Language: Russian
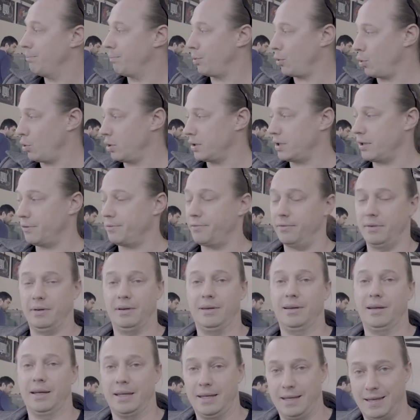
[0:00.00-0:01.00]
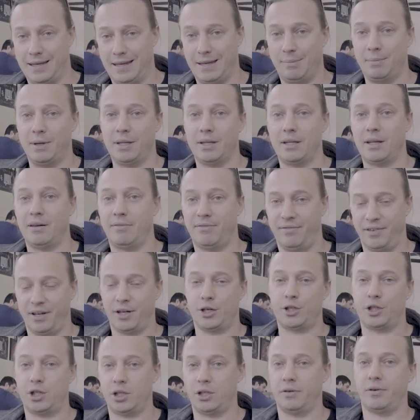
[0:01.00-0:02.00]
против именно
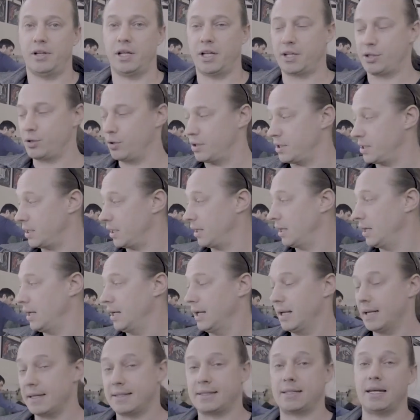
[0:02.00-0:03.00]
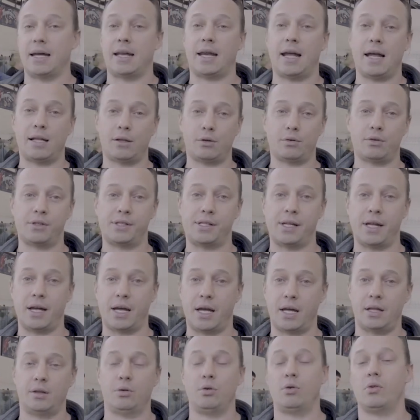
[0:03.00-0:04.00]
выращенного лосося. Сорян,
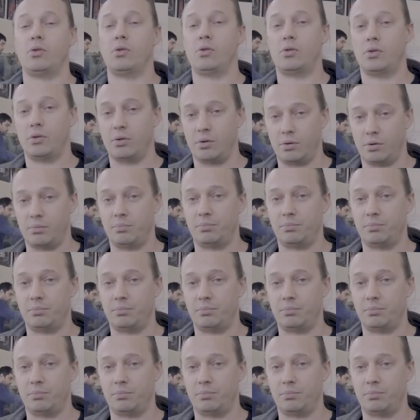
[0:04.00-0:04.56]
друзья, но